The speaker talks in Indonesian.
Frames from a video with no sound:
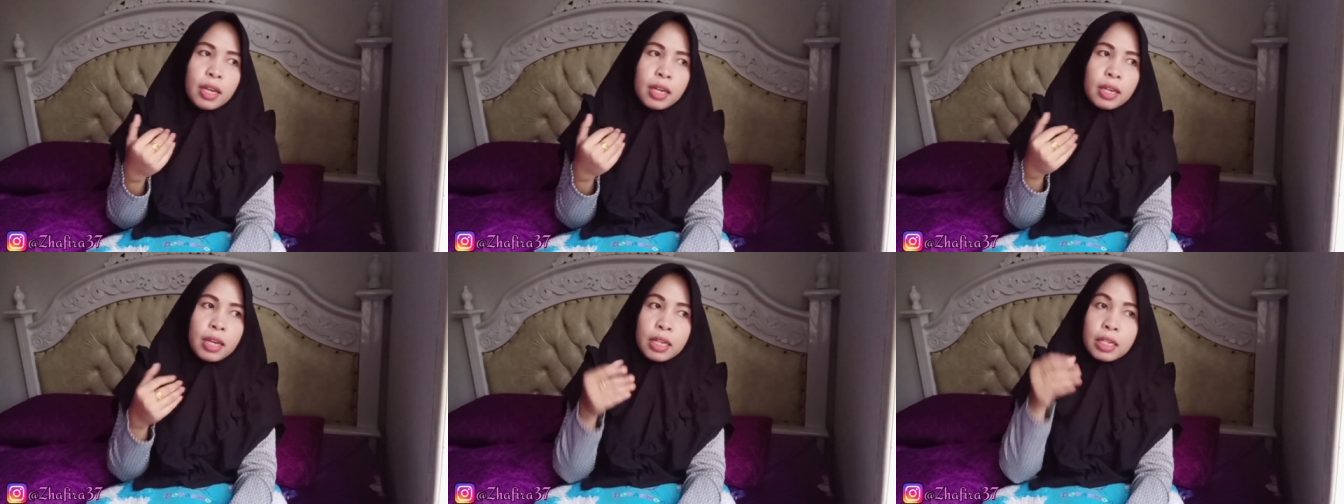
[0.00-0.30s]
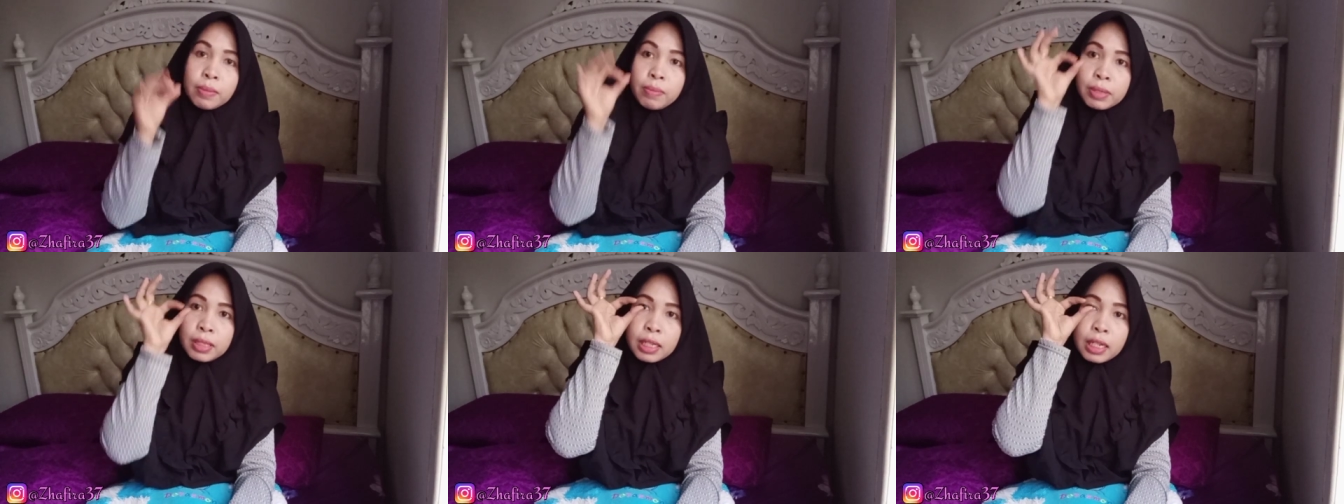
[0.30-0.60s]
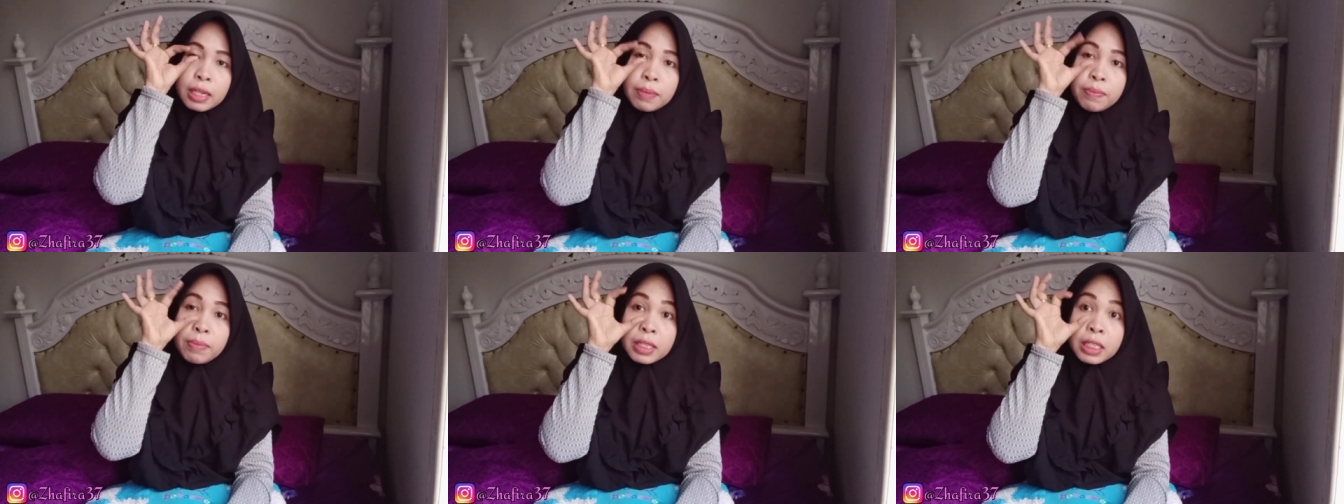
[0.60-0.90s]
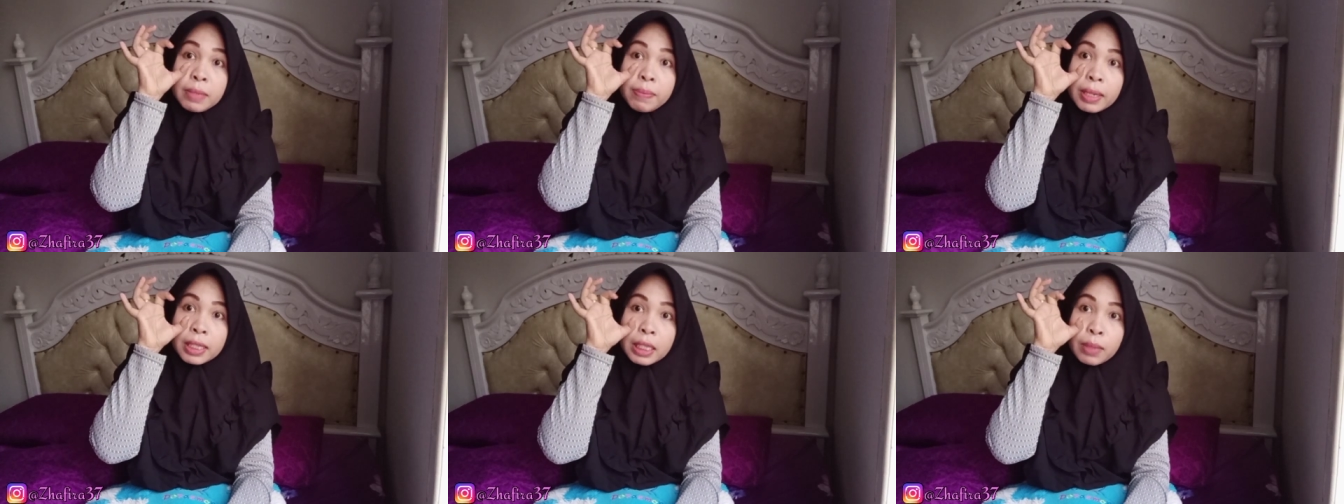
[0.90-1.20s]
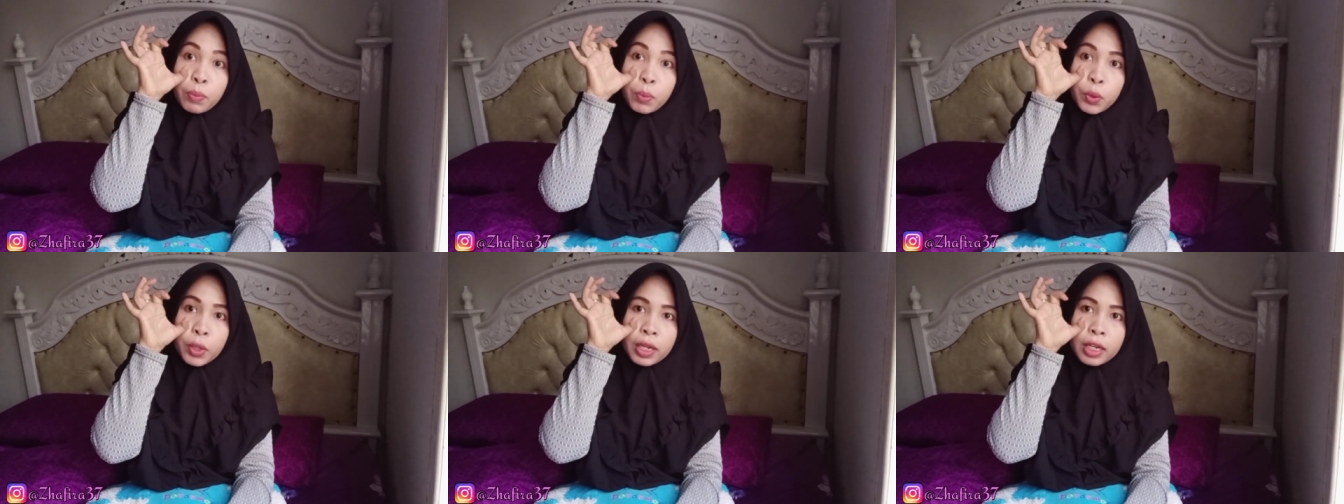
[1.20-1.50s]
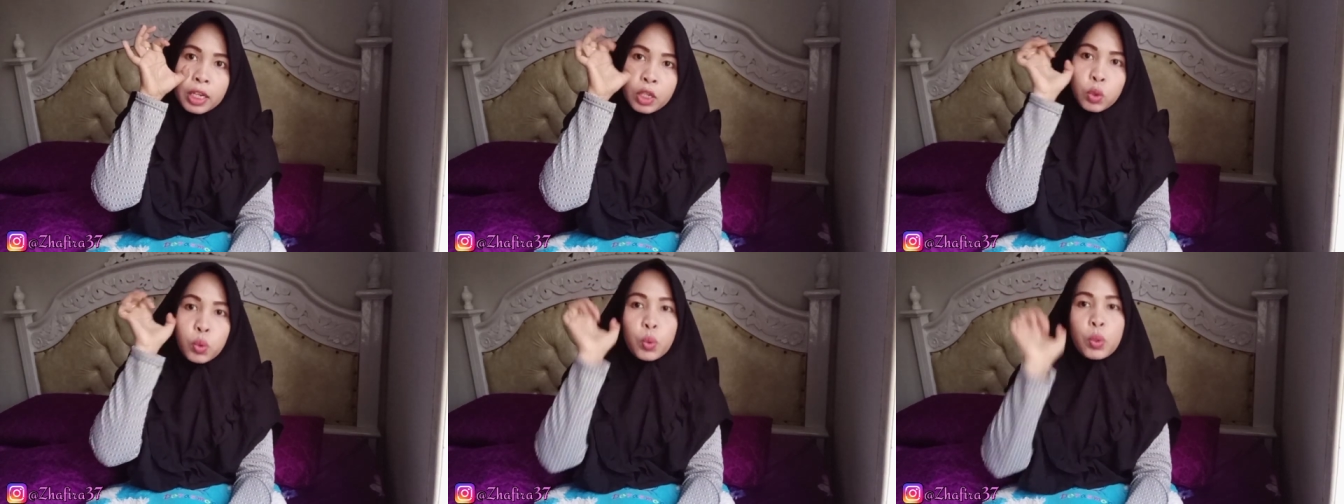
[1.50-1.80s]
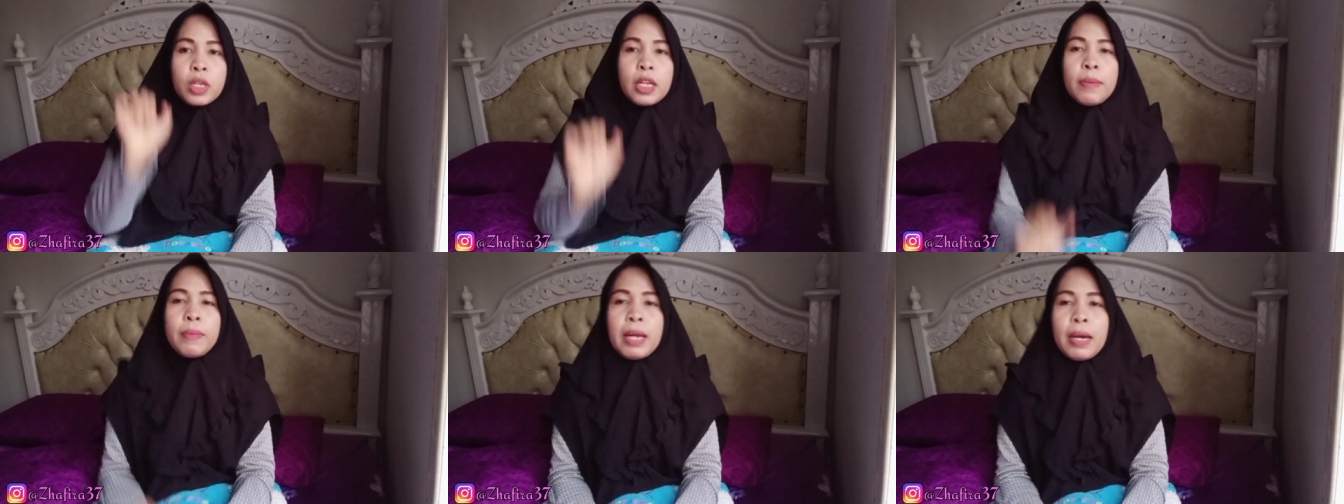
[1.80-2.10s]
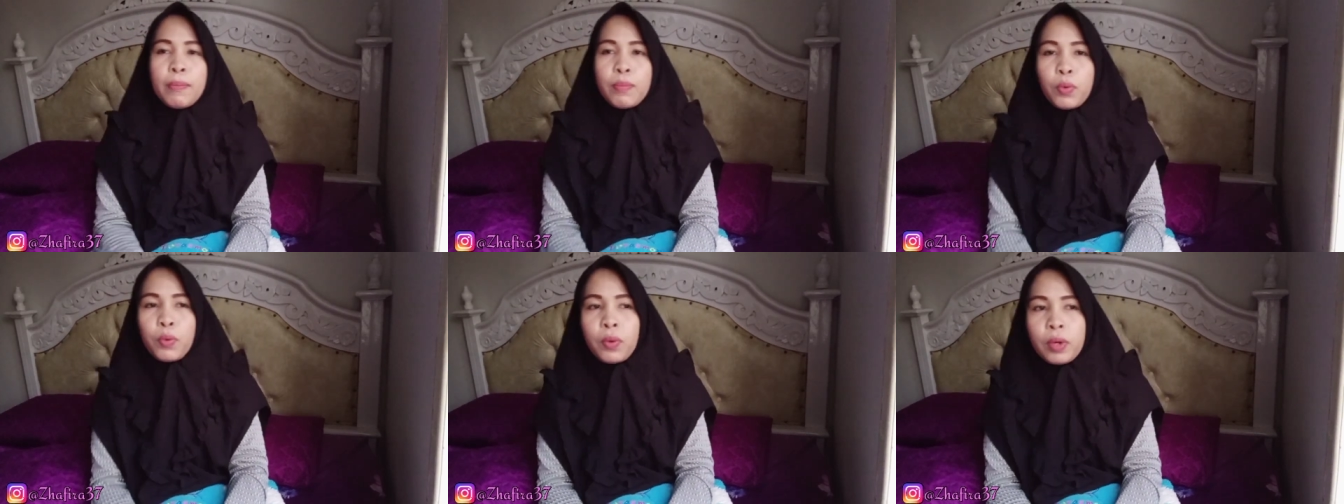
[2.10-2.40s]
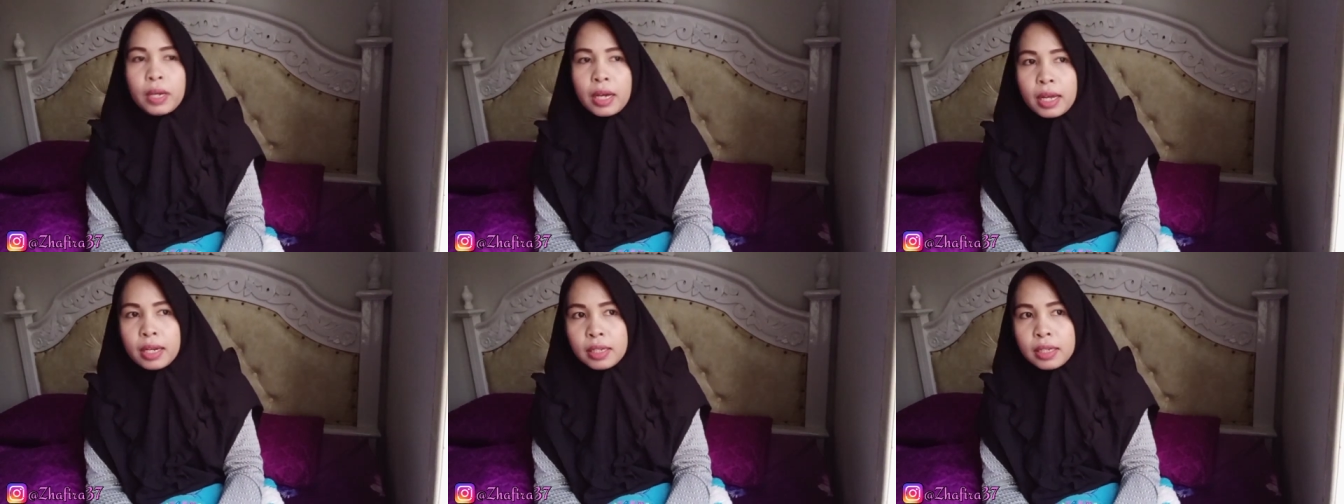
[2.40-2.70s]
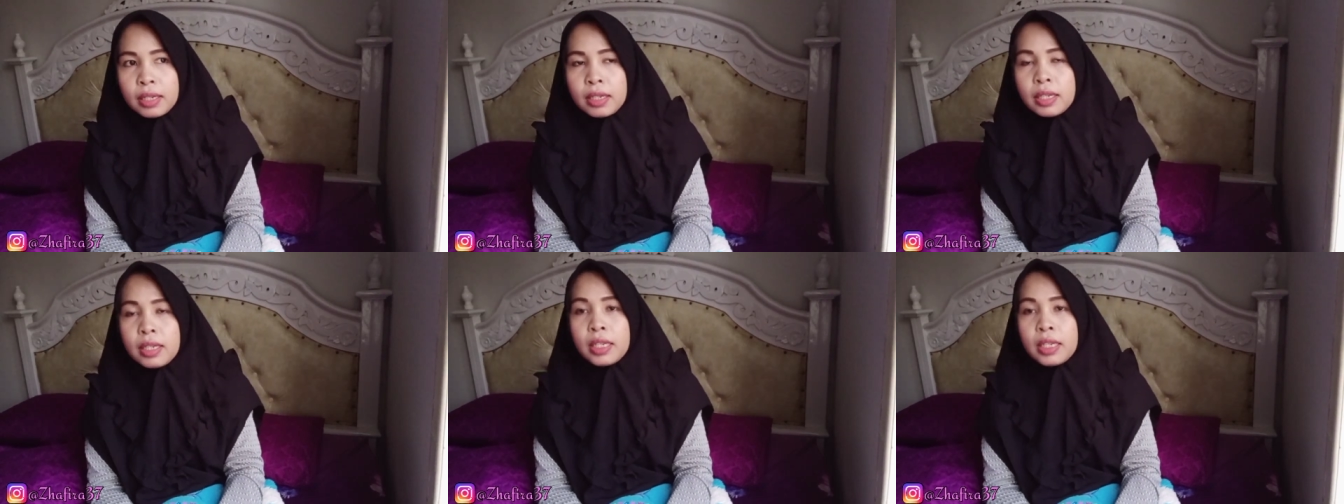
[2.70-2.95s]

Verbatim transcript: agak dibesarin biji mata bunda ini suruh dia nabung kan